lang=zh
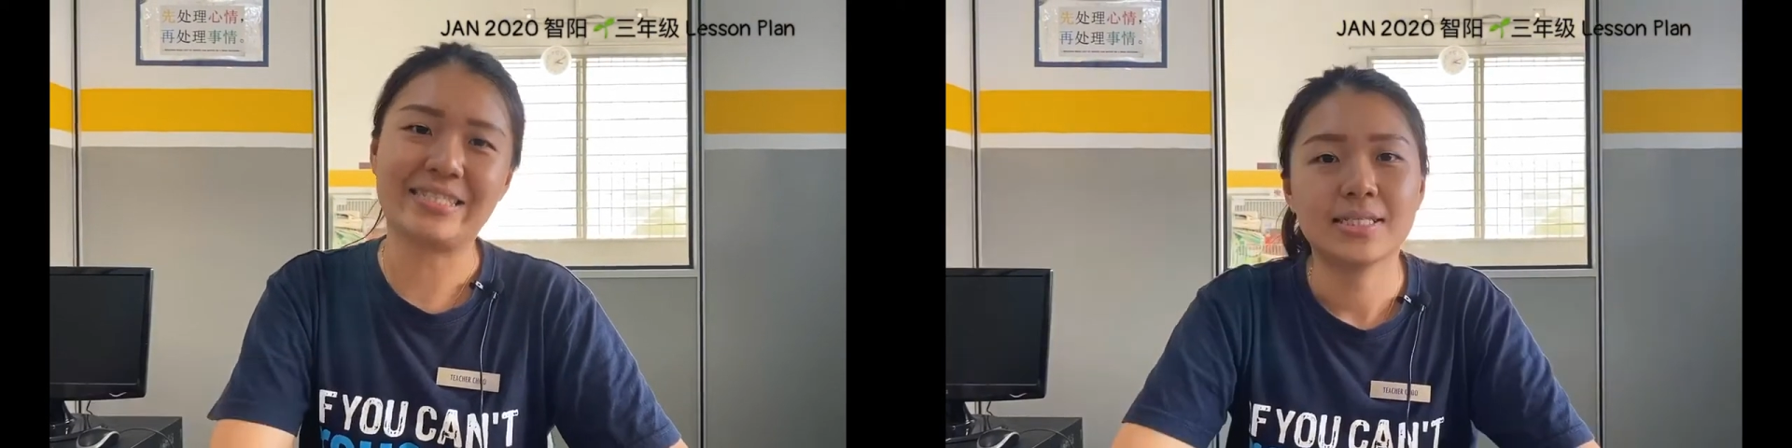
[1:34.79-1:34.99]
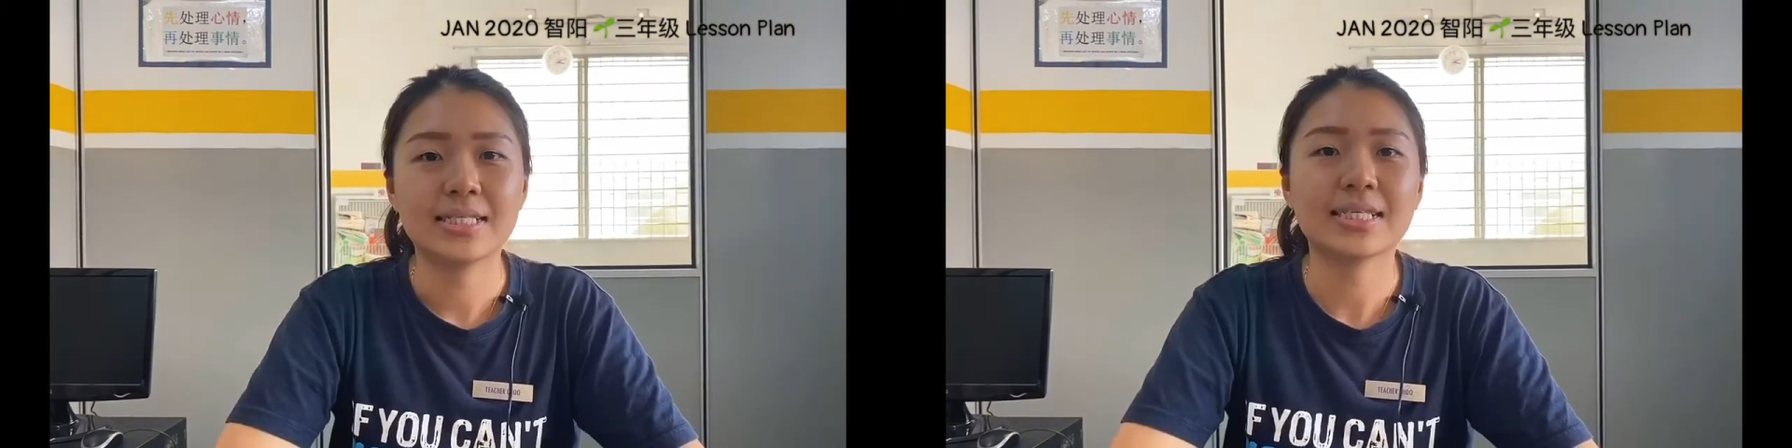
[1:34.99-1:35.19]

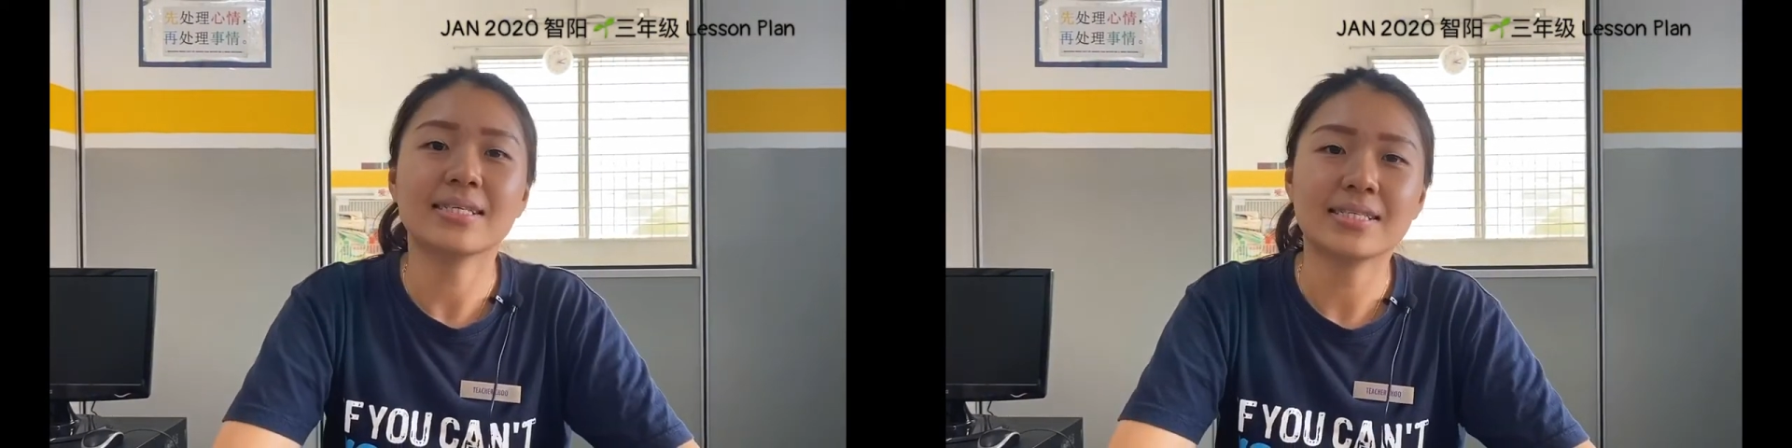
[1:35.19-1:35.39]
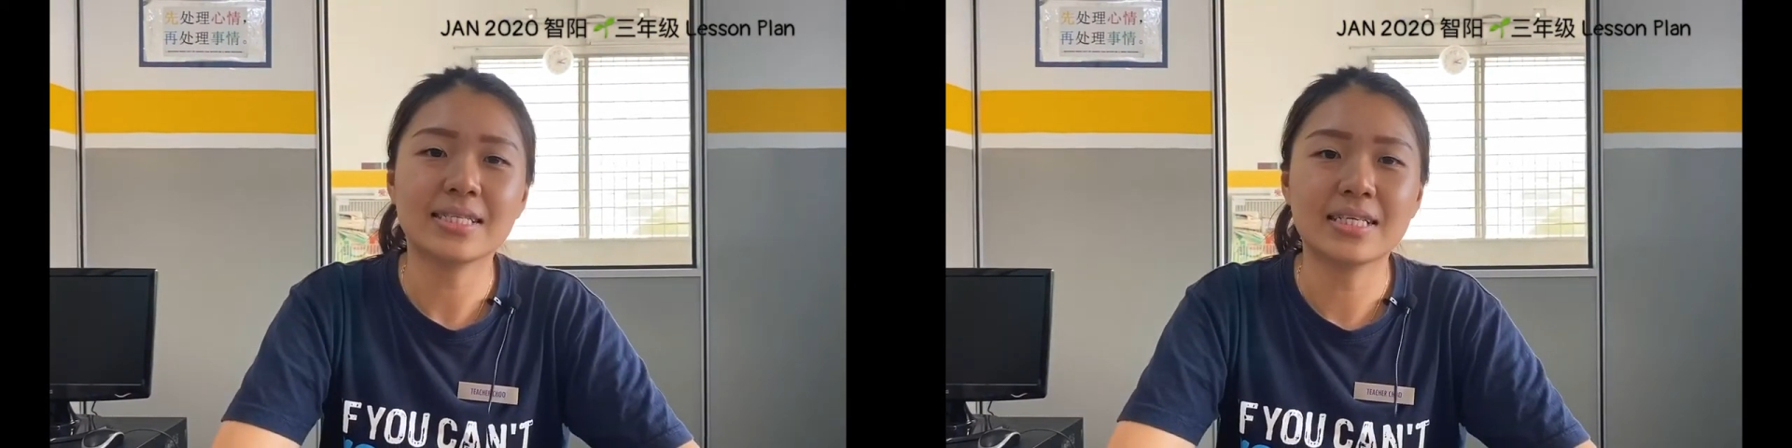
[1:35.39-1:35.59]
这个
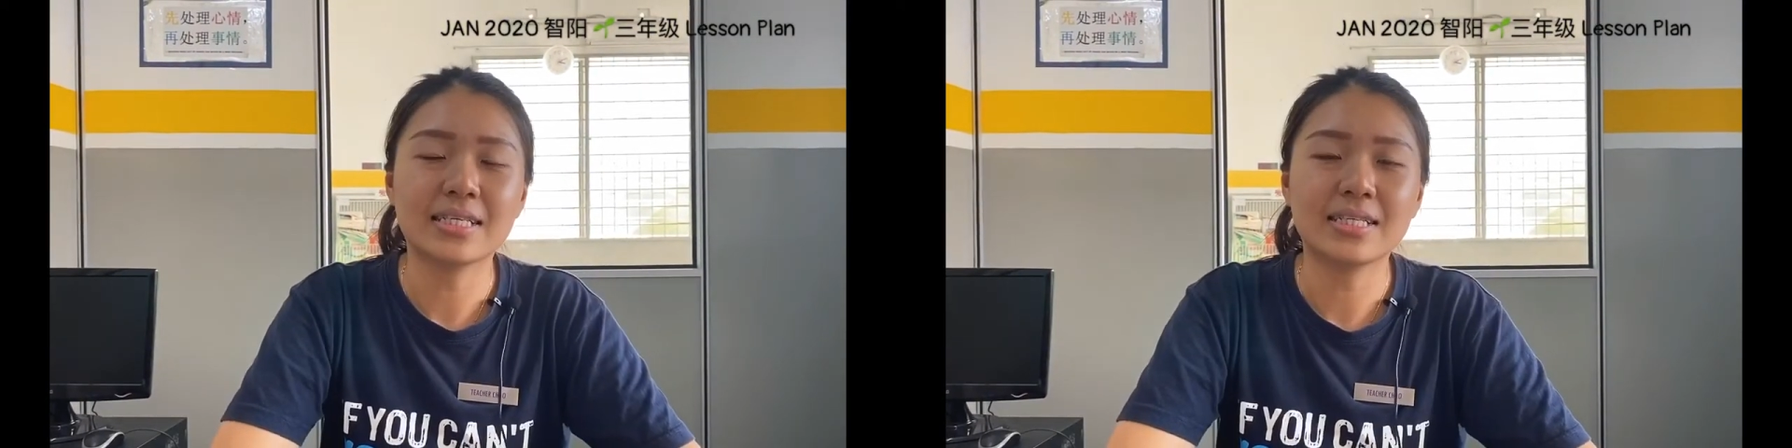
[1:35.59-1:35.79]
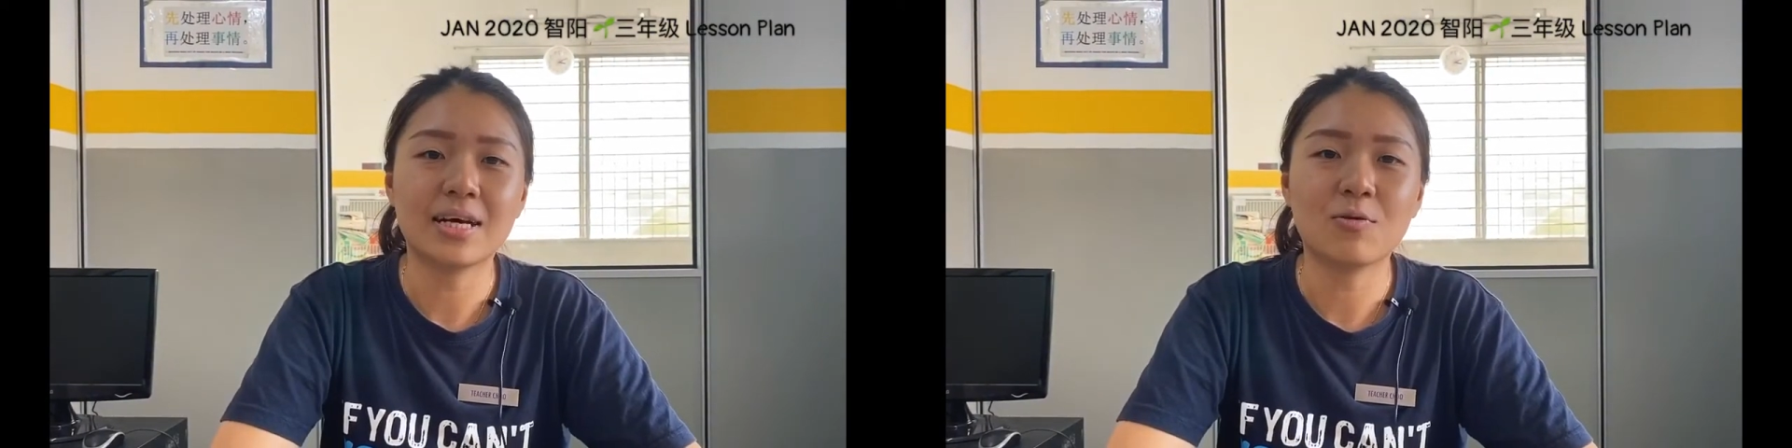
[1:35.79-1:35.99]
结合
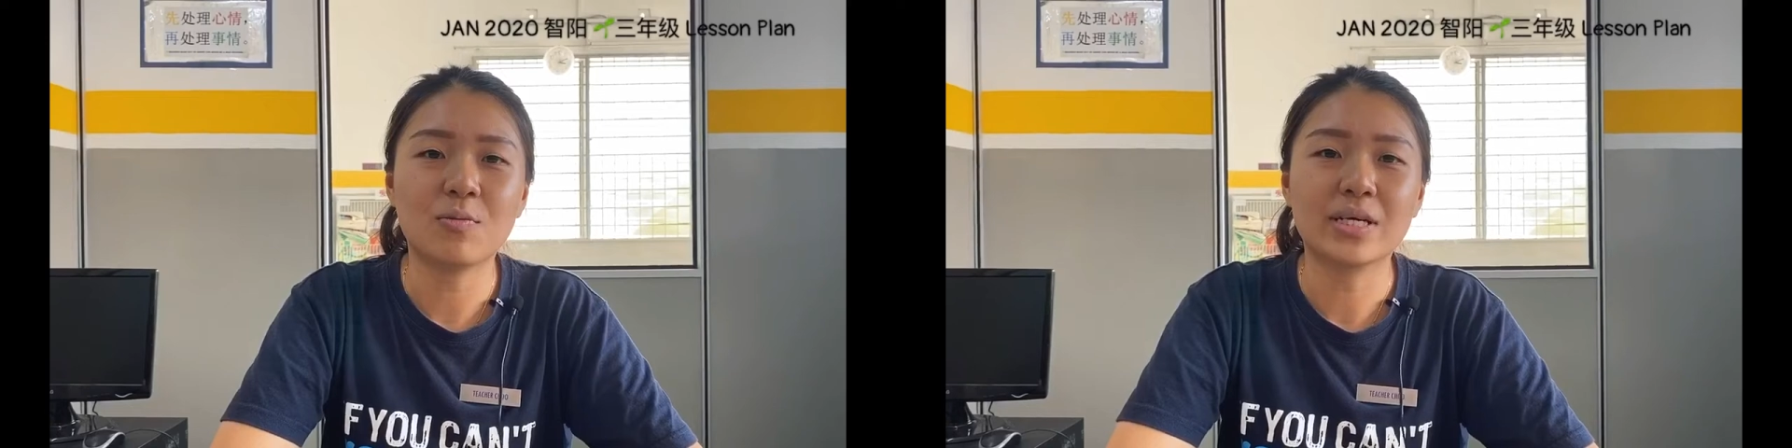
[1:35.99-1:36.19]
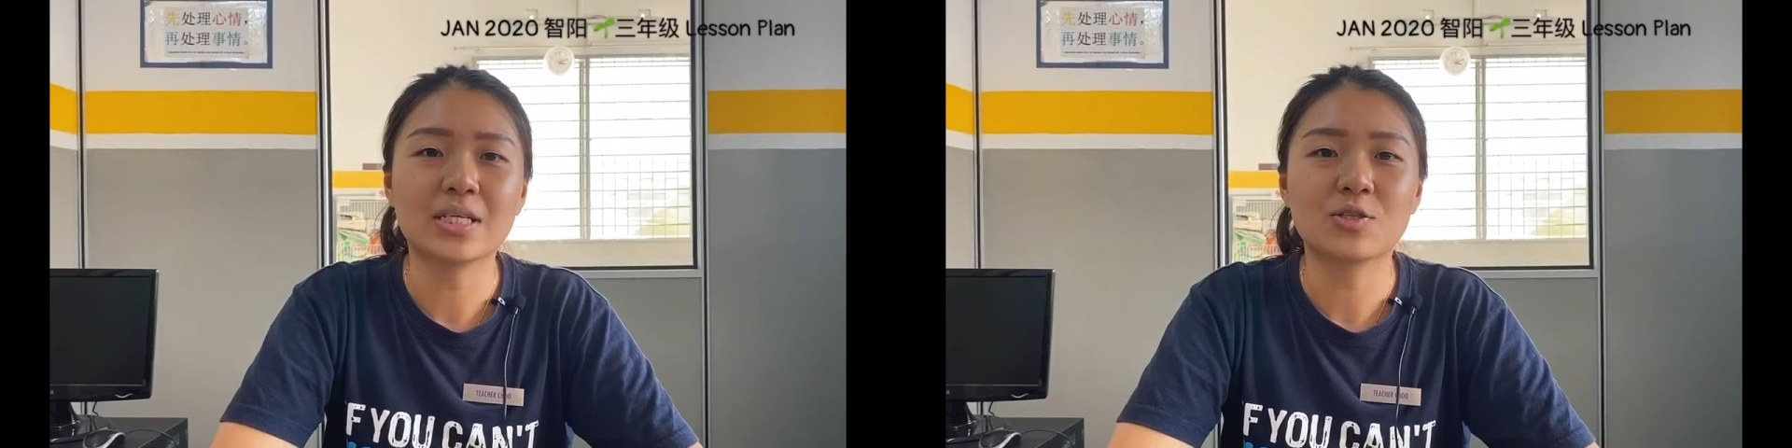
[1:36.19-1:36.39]
到我
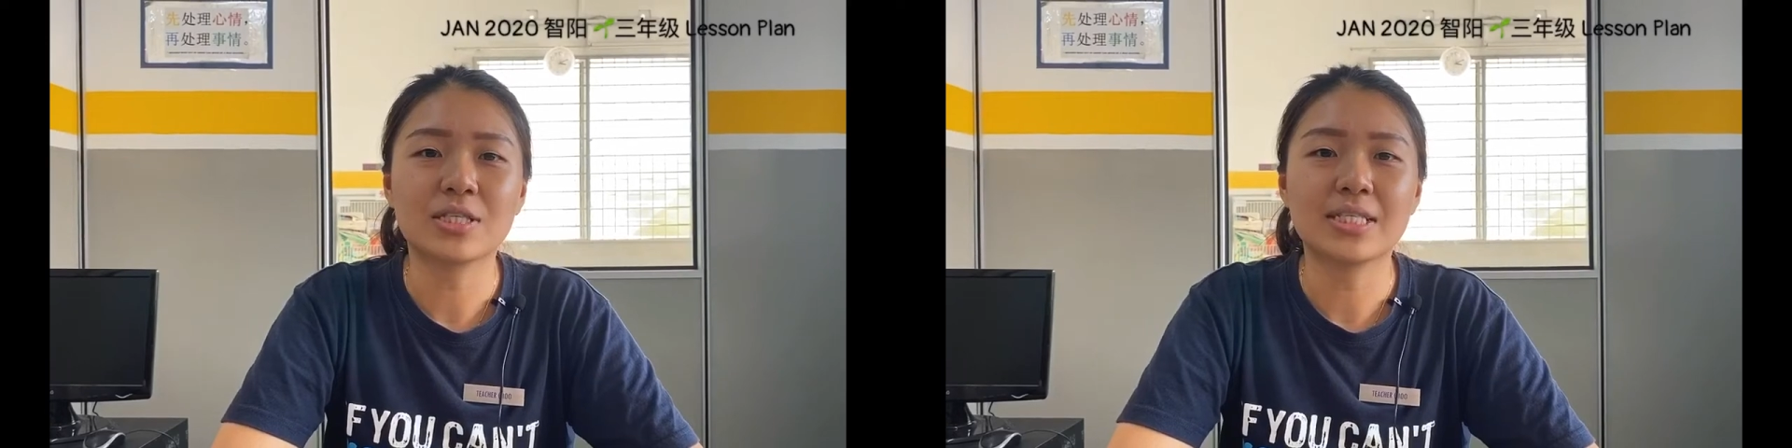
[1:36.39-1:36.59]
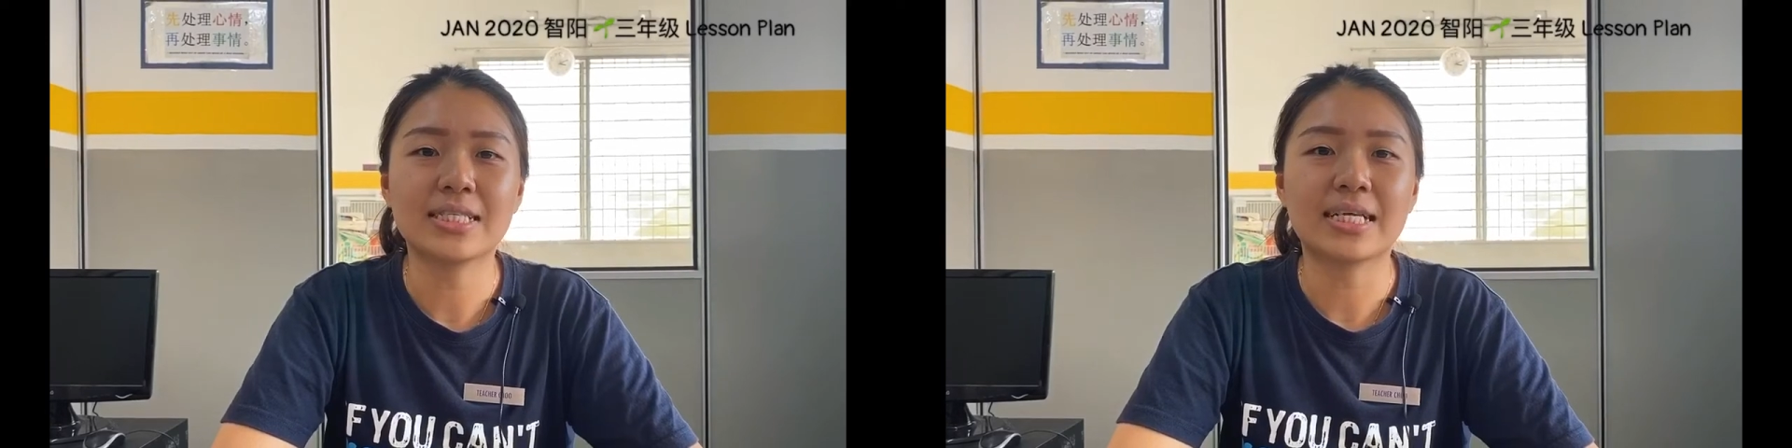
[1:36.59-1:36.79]
们科学
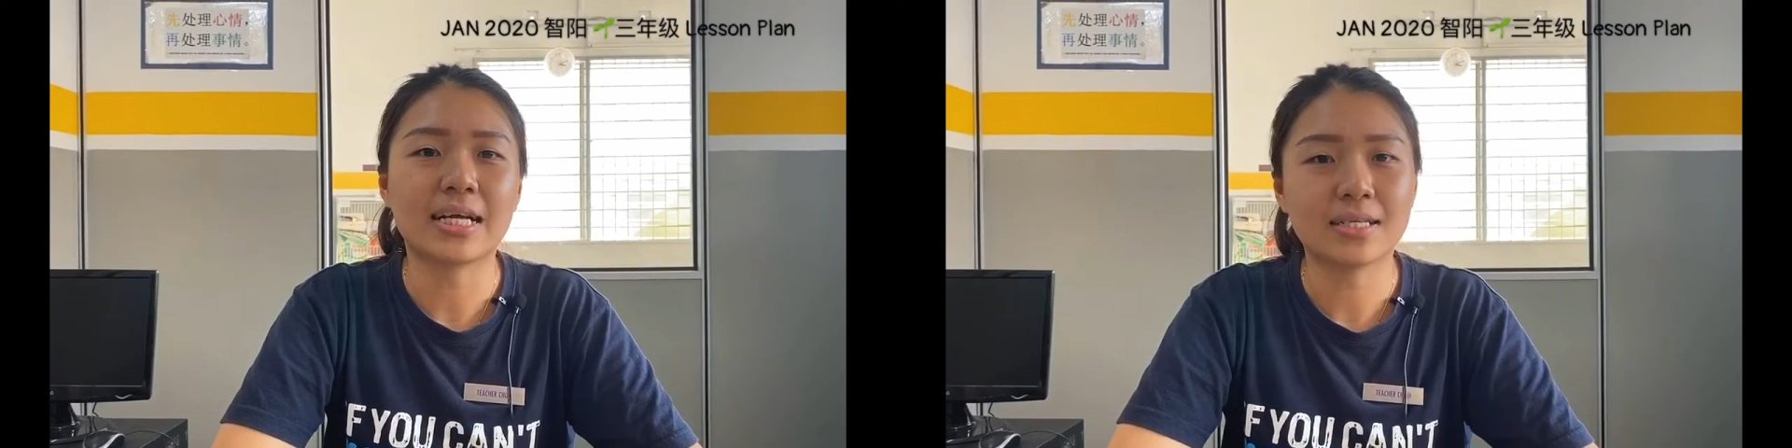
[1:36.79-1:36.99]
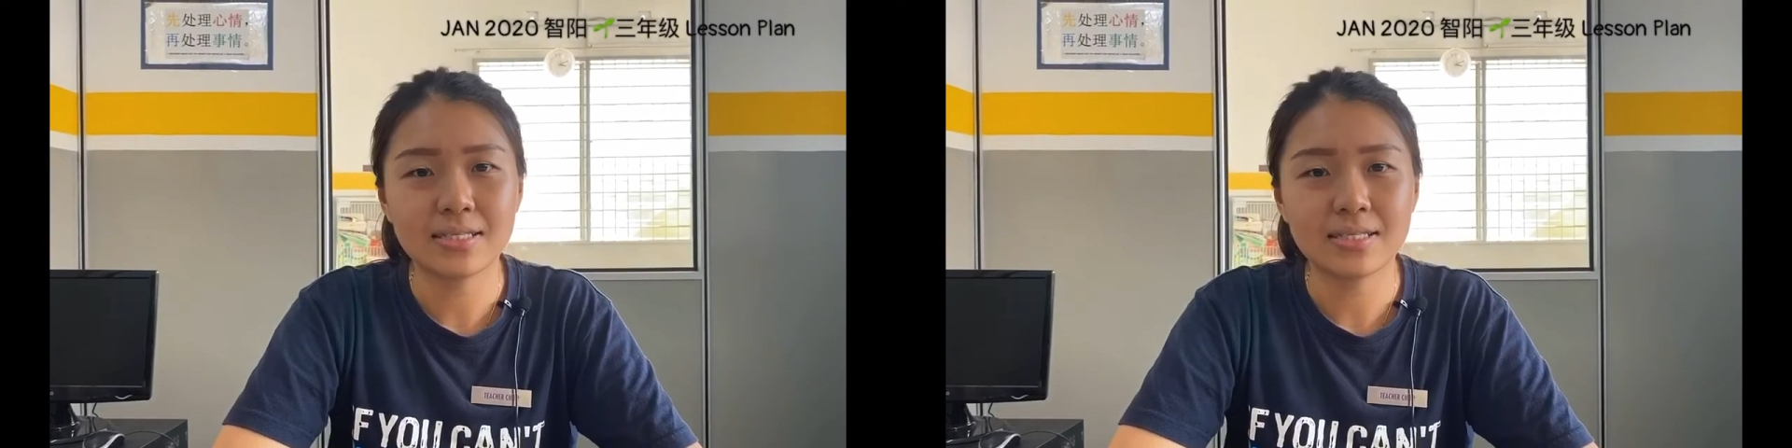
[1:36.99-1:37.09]
的第三课，